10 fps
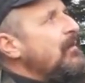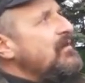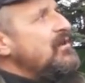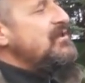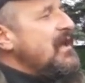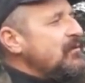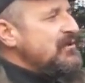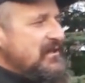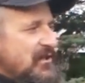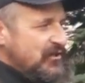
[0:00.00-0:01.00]
powiedzieć, cały
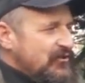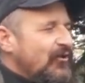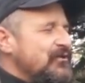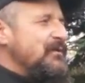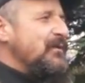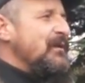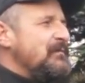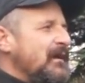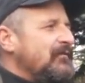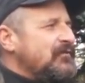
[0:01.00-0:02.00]
czas jeszcze dochodzą
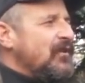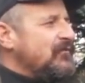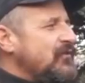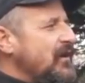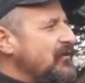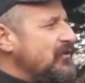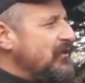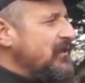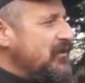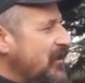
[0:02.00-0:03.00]
gołębie, wczoraj
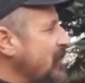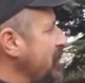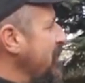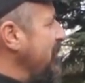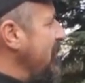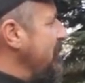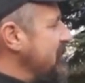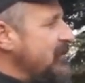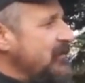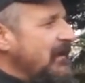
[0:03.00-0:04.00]
doszedł jeszcze gołąb Rafała
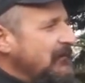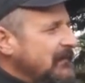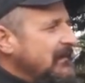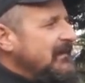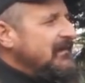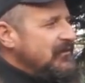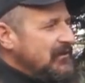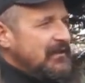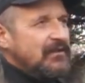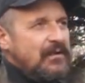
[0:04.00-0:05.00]
Pasonia,
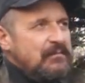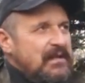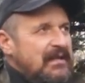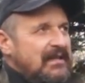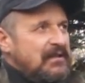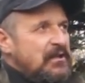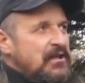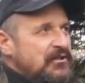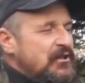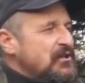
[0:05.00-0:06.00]
czyli tych gołębi
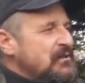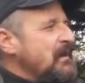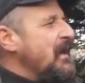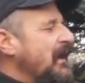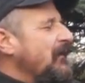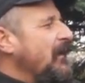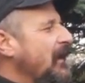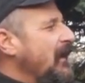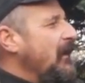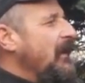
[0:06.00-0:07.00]
jeszcze się zbiera.
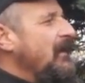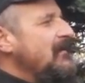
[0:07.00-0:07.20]
Także e, będziemy